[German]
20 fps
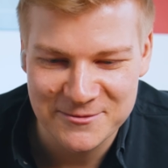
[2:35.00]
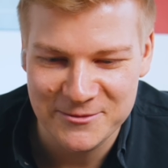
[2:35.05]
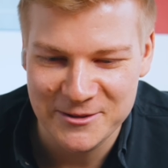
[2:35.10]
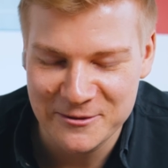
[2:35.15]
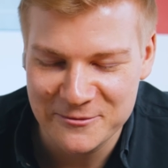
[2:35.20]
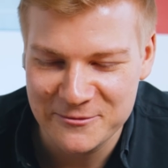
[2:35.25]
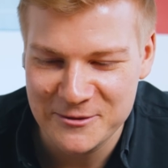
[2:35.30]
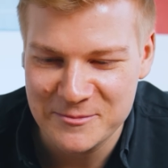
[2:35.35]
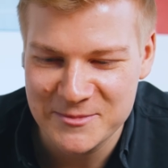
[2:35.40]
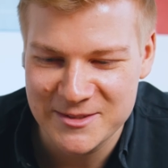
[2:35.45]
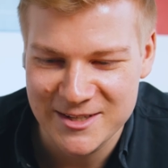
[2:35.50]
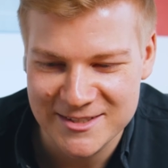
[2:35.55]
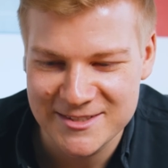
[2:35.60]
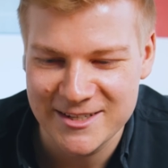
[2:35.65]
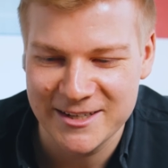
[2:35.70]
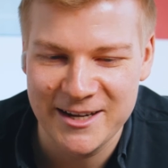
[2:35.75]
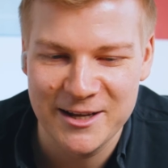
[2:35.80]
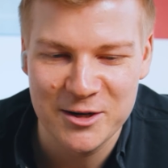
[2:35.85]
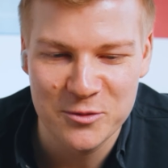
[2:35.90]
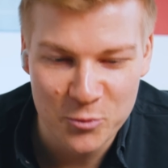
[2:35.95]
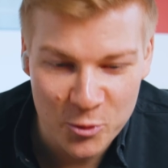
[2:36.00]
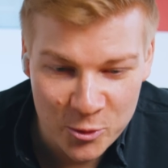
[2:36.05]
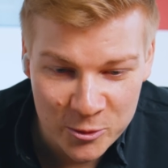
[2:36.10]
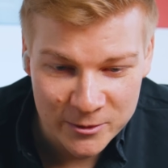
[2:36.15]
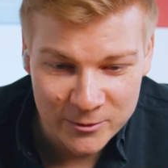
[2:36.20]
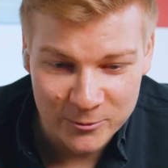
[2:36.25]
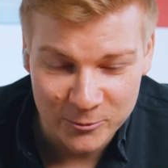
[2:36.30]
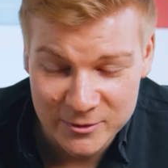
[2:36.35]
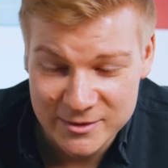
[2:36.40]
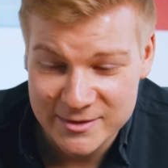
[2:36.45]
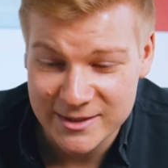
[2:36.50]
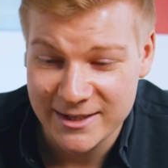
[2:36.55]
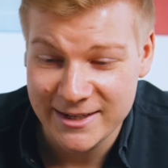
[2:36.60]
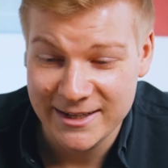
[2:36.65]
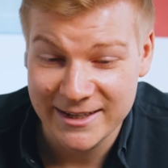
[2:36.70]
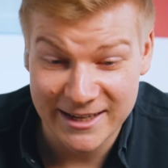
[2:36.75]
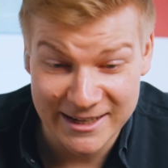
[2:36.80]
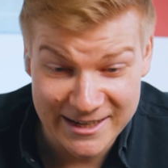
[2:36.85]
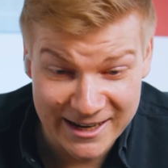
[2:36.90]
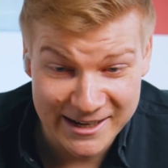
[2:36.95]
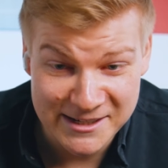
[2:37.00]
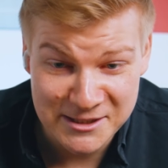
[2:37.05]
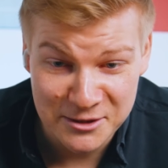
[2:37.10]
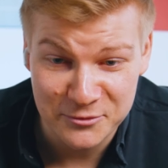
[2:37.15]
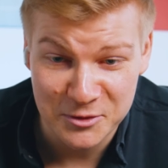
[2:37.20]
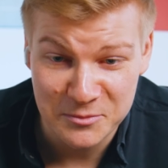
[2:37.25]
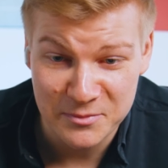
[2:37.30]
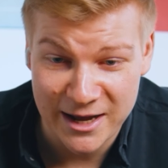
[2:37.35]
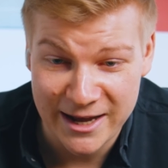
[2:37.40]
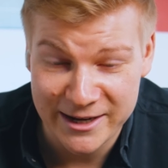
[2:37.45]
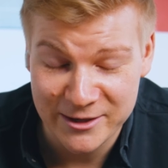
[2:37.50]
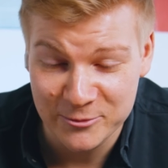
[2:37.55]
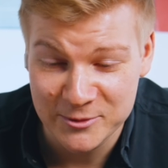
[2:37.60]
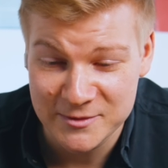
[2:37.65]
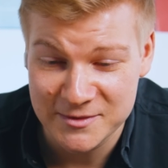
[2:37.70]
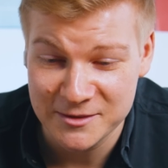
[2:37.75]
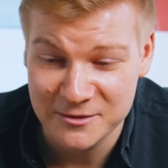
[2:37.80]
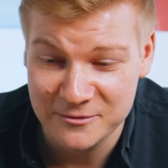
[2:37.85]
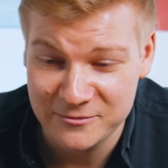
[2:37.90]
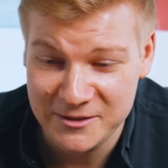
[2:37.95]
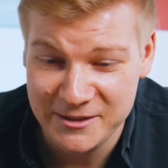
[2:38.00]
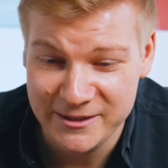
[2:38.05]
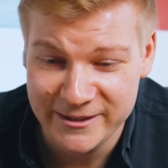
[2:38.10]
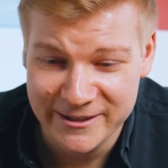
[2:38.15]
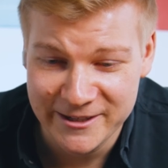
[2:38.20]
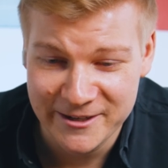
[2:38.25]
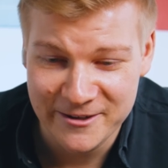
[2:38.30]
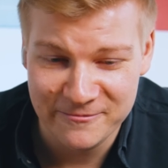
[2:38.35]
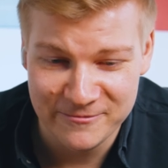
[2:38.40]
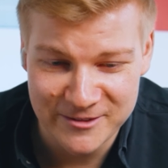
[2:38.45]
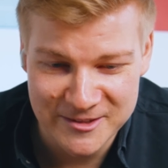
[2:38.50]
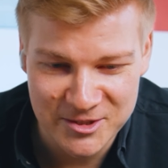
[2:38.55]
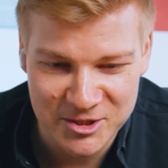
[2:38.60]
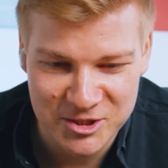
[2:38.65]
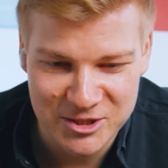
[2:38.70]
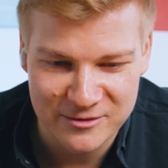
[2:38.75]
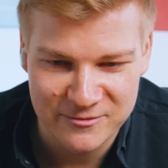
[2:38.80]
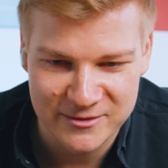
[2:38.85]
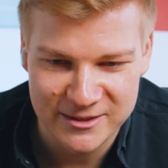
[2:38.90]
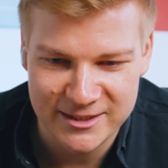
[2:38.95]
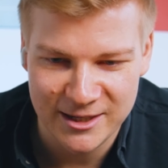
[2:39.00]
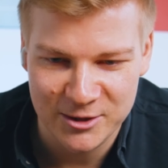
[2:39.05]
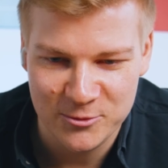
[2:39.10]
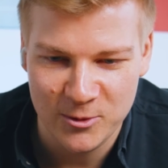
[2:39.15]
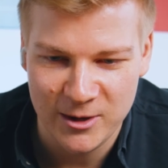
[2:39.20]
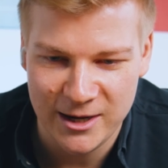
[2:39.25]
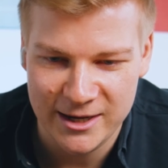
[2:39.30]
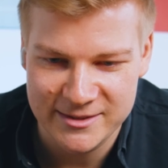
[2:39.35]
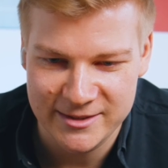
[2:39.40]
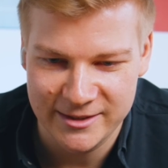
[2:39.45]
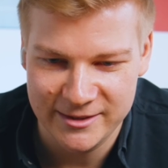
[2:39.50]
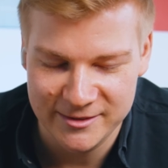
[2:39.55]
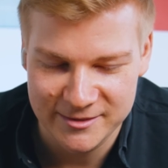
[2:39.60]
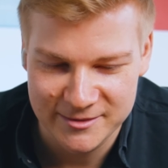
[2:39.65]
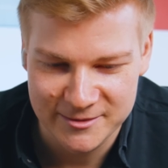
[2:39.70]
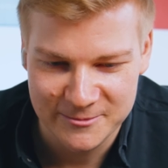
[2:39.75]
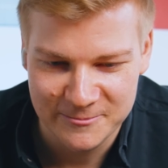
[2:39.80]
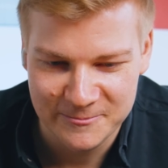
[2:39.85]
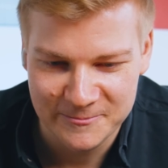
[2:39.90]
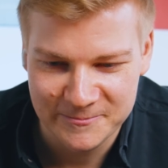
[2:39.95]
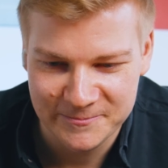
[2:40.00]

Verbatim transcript: dass wir den Film sehr, sehr gerne mögen und generell davon beeindruckt sind, wie wissenschaftlich akkurat er ist.